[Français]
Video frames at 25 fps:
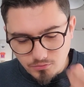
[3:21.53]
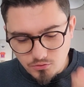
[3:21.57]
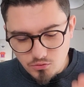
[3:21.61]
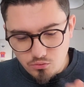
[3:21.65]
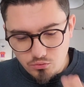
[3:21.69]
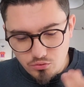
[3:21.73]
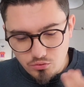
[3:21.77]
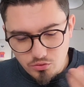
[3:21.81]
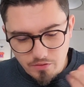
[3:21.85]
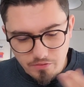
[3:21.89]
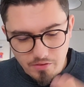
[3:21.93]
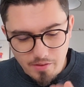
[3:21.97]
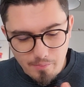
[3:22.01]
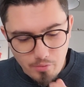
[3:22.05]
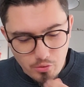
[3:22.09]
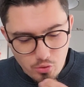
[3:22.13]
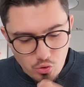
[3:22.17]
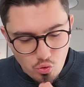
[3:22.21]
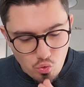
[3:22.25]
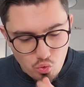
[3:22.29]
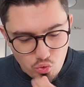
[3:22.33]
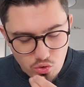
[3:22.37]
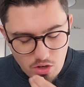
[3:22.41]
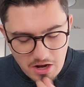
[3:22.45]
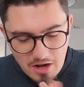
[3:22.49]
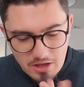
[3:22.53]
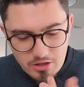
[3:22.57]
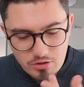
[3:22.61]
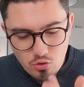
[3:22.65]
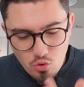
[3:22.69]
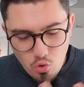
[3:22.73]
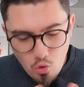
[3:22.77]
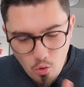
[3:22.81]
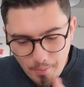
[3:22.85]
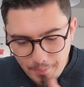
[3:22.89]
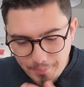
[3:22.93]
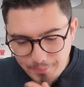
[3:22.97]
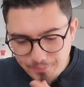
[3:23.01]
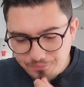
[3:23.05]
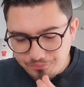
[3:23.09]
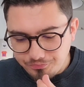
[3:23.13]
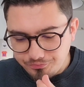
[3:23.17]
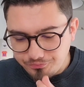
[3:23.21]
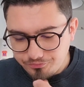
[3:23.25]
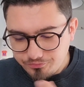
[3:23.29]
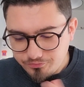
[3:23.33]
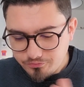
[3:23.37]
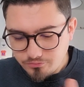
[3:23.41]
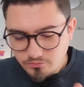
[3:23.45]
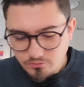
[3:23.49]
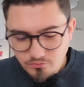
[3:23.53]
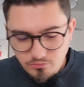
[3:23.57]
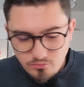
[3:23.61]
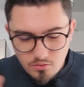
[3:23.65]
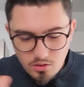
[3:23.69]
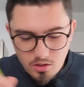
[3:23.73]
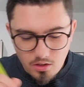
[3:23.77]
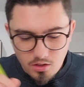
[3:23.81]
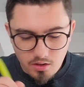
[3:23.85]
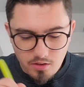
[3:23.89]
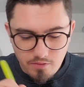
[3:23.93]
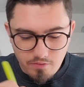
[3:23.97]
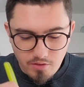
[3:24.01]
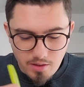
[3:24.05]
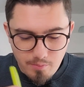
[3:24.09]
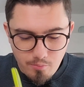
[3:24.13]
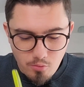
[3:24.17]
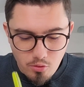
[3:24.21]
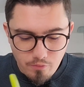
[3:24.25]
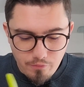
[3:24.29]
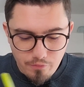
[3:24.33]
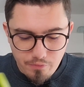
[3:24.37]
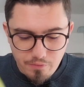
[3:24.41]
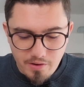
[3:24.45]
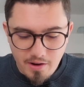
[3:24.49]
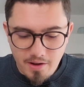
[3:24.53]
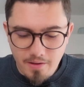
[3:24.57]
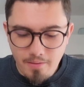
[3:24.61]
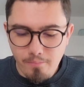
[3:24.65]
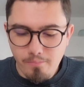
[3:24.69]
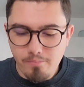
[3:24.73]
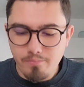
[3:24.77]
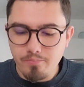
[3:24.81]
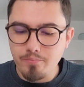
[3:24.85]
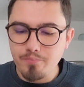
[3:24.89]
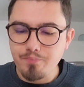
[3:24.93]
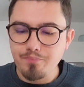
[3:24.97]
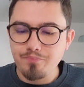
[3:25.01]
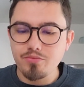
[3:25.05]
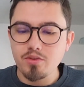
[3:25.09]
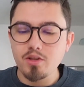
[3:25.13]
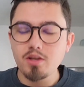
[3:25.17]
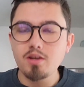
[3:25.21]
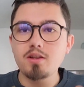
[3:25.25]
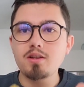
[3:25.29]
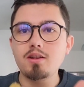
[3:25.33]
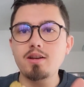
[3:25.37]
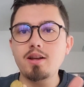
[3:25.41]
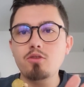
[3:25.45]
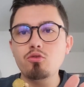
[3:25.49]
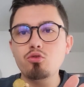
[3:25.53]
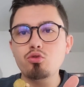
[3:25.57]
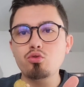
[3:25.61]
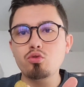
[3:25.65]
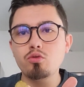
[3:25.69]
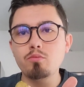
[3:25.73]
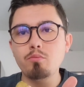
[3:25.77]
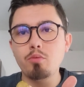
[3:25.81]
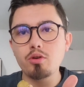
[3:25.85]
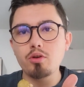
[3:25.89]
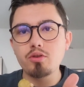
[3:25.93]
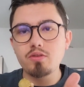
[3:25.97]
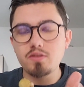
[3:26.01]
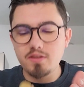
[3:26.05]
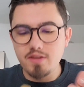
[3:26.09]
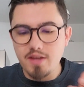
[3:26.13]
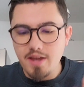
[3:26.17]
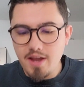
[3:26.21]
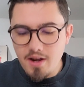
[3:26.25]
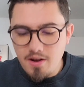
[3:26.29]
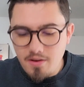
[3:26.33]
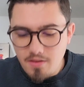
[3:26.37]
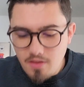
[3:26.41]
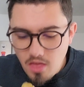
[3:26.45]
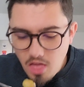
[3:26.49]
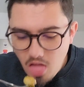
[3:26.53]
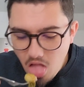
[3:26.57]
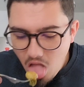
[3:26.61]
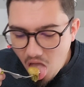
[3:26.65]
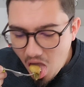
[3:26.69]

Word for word: On sent vraiment le goût de l'agneau. Il est vraiment fin. Là, le chou de Bruxelles